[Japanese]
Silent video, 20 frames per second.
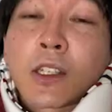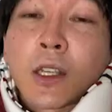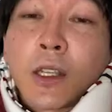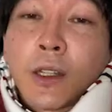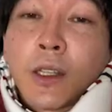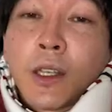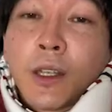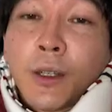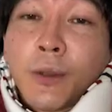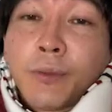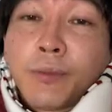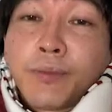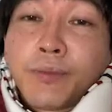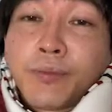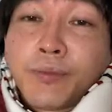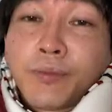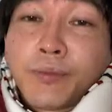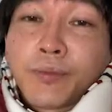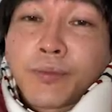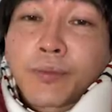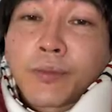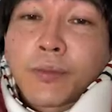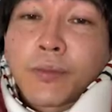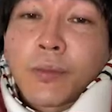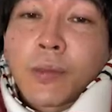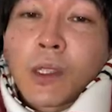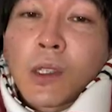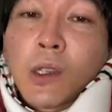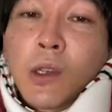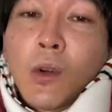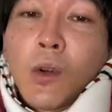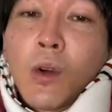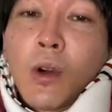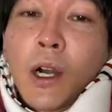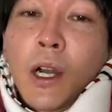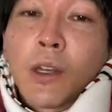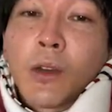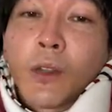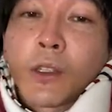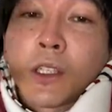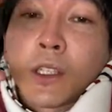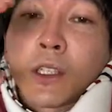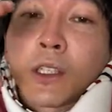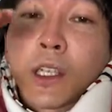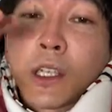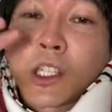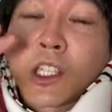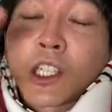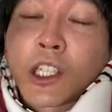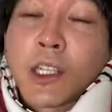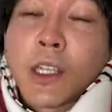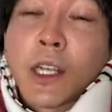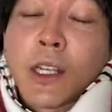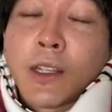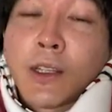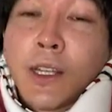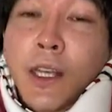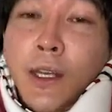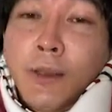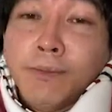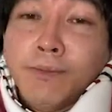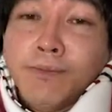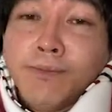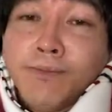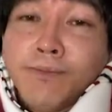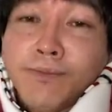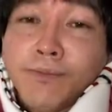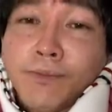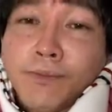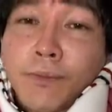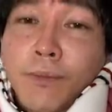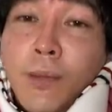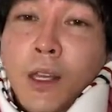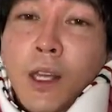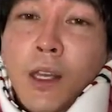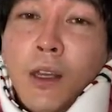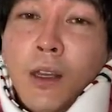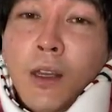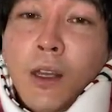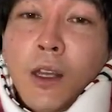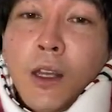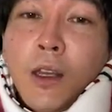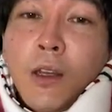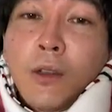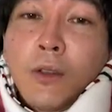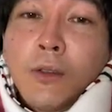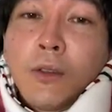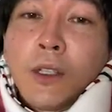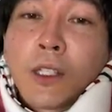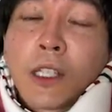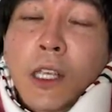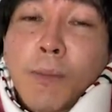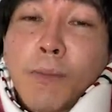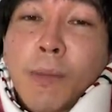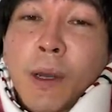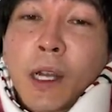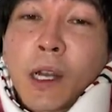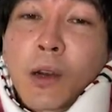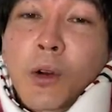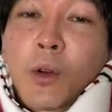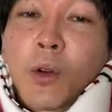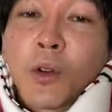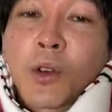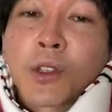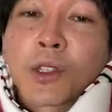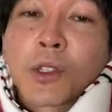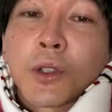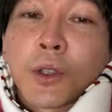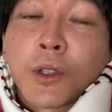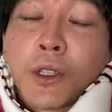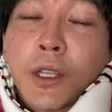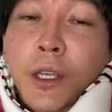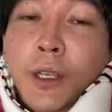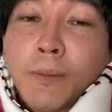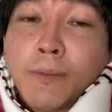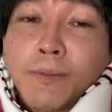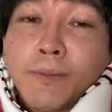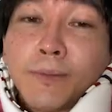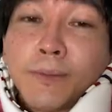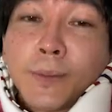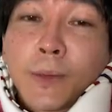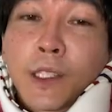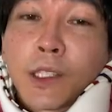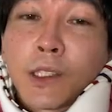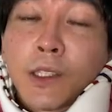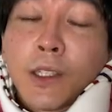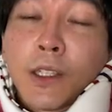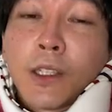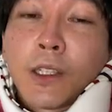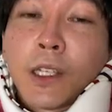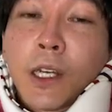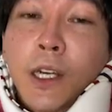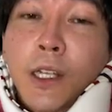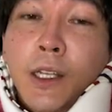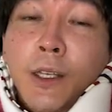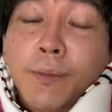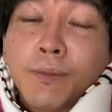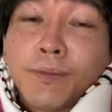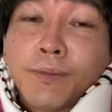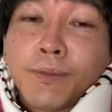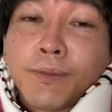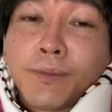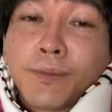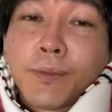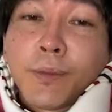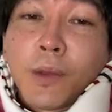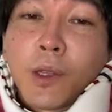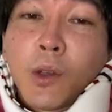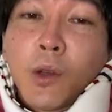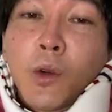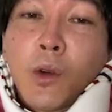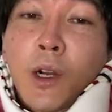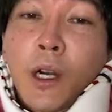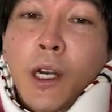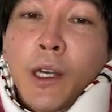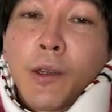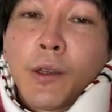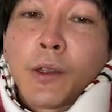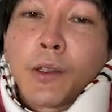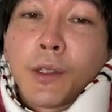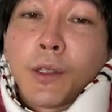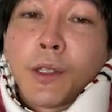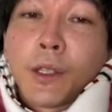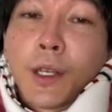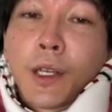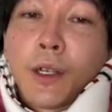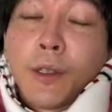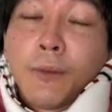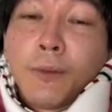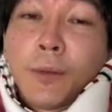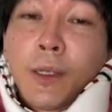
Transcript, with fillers: したんだよ。おはようってきたら死ねって。ね。うるせえバカ殺すぞって。ツイッターで。うん、おはようってきた